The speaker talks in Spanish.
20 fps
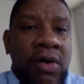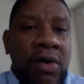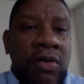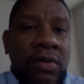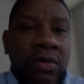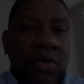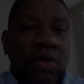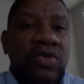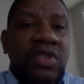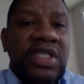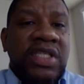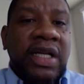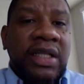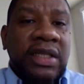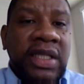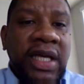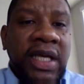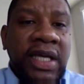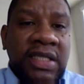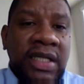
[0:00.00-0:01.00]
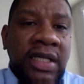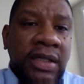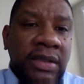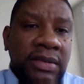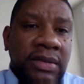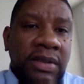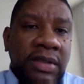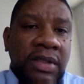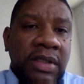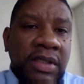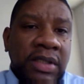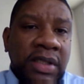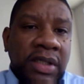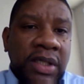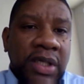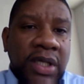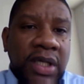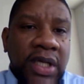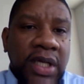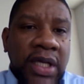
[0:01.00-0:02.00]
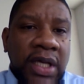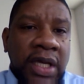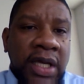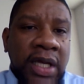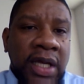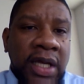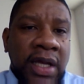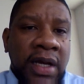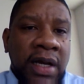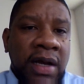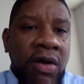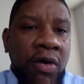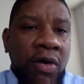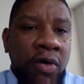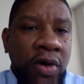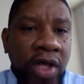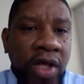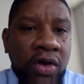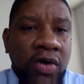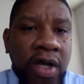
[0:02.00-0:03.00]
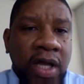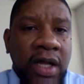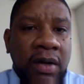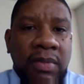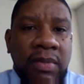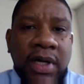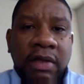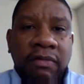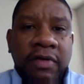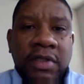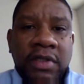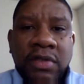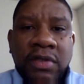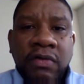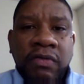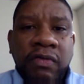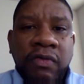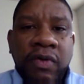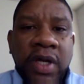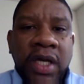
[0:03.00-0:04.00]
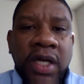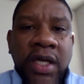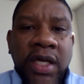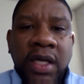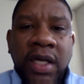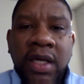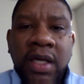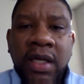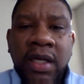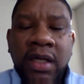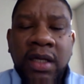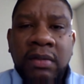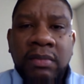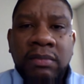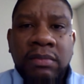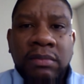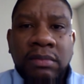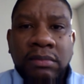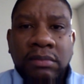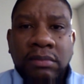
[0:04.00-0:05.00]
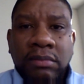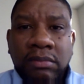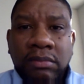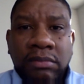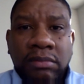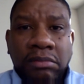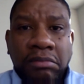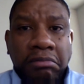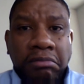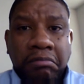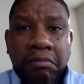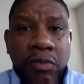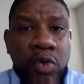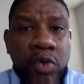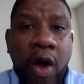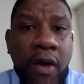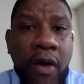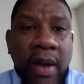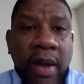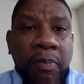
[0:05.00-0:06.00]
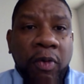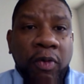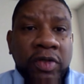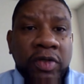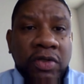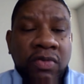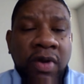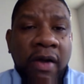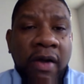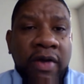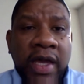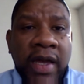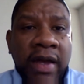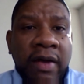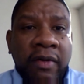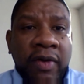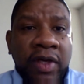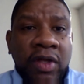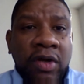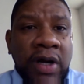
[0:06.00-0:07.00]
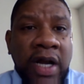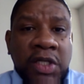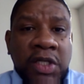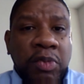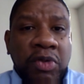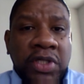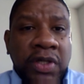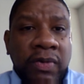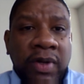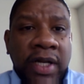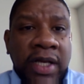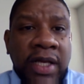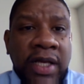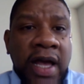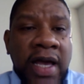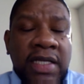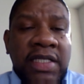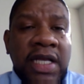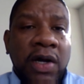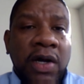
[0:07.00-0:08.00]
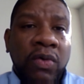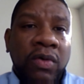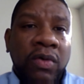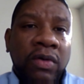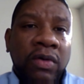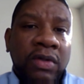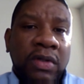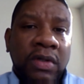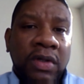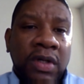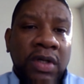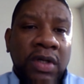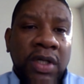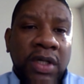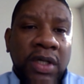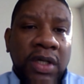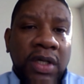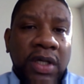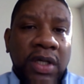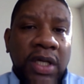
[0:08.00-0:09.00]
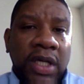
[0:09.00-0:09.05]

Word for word: embajador con certeza. Eh, lo único que él manifestó fue que no había, no había habido las posibilidades aún.